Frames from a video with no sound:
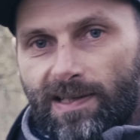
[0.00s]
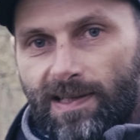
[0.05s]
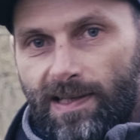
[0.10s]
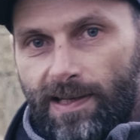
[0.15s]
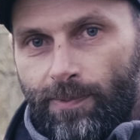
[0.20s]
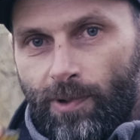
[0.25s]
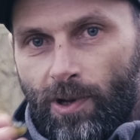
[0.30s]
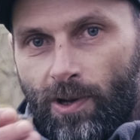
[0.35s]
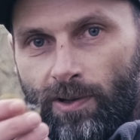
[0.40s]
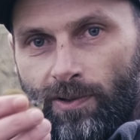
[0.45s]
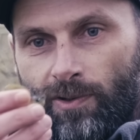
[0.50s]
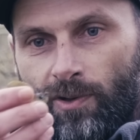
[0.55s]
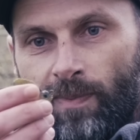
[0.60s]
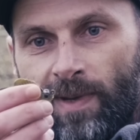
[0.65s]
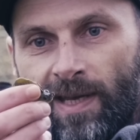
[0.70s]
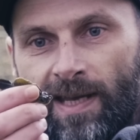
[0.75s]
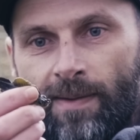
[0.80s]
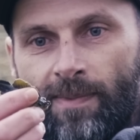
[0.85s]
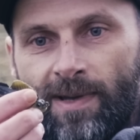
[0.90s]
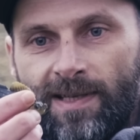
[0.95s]
Sleeper de
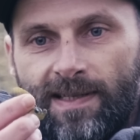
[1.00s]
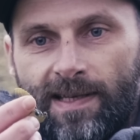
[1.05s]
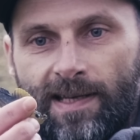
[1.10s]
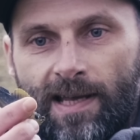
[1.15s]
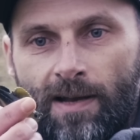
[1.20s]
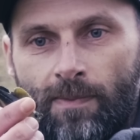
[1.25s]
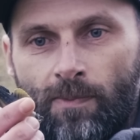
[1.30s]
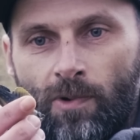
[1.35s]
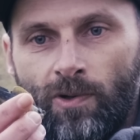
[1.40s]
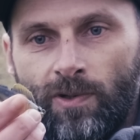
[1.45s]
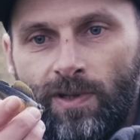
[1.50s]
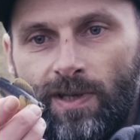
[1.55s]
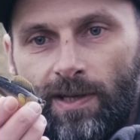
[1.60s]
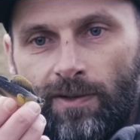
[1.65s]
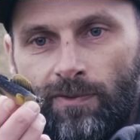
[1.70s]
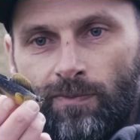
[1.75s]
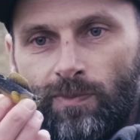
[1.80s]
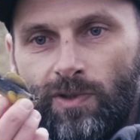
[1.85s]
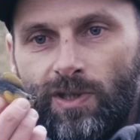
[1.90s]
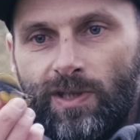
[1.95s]
Megabass également, qui est
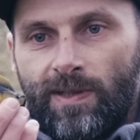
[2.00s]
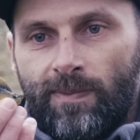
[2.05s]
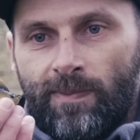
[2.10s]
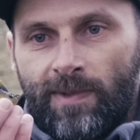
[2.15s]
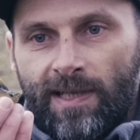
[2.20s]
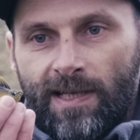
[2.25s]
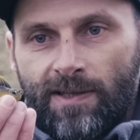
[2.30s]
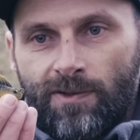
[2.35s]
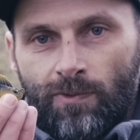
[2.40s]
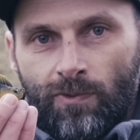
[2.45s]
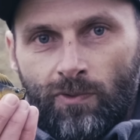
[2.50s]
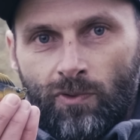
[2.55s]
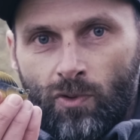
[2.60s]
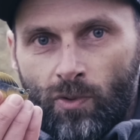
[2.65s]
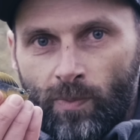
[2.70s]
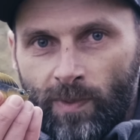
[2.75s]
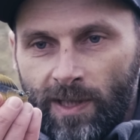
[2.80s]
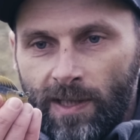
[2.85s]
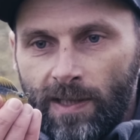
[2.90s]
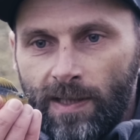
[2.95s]
une petite imitation de
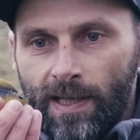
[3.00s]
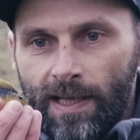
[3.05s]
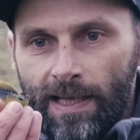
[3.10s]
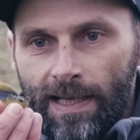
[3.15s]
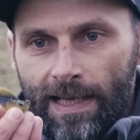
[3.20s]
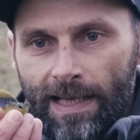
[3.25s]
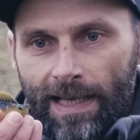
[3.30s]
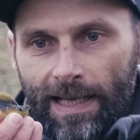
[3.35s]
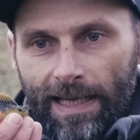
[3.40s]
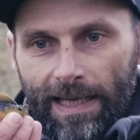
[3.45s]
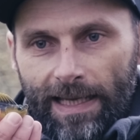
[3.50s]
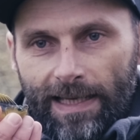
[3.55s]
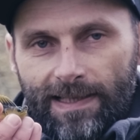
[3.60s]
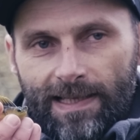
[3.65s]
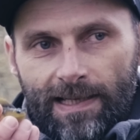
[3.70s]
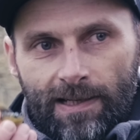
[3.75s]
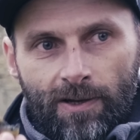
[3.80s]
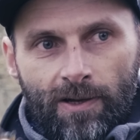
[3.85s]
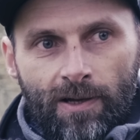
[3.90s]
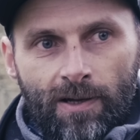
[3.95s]
Gobi. Et
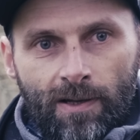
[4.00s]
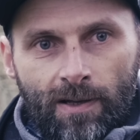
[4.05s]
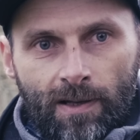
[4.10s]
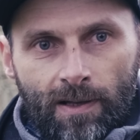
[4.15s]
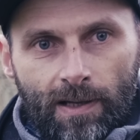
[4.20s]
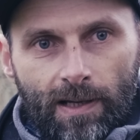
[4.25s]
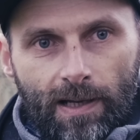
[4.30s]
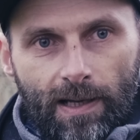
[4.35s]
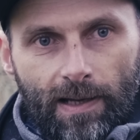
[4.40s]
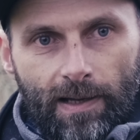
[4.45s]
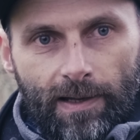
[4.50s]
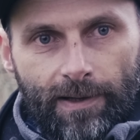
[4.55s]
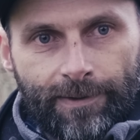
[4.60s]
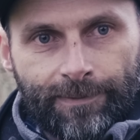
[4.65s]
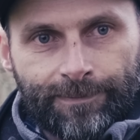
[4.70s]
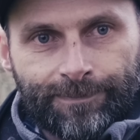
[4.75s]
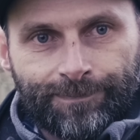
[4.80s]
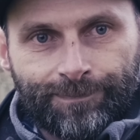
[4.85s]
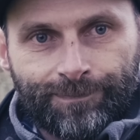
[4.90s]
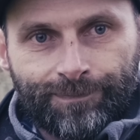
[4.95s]
ces leurres,
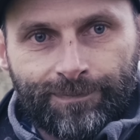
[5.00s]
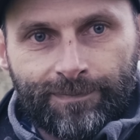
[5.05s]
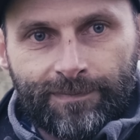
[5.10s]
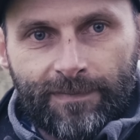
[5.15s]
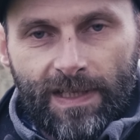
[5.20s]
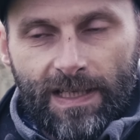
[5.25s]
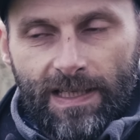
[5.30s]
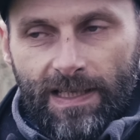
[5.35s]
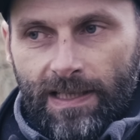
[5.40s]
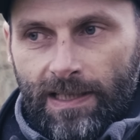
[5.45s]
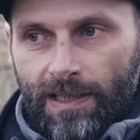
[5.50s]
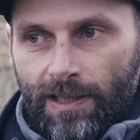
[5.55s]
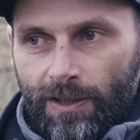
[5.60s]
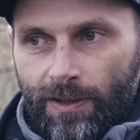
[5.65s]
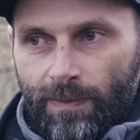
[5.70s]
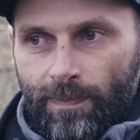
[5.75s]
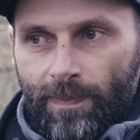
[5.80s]
euh, ils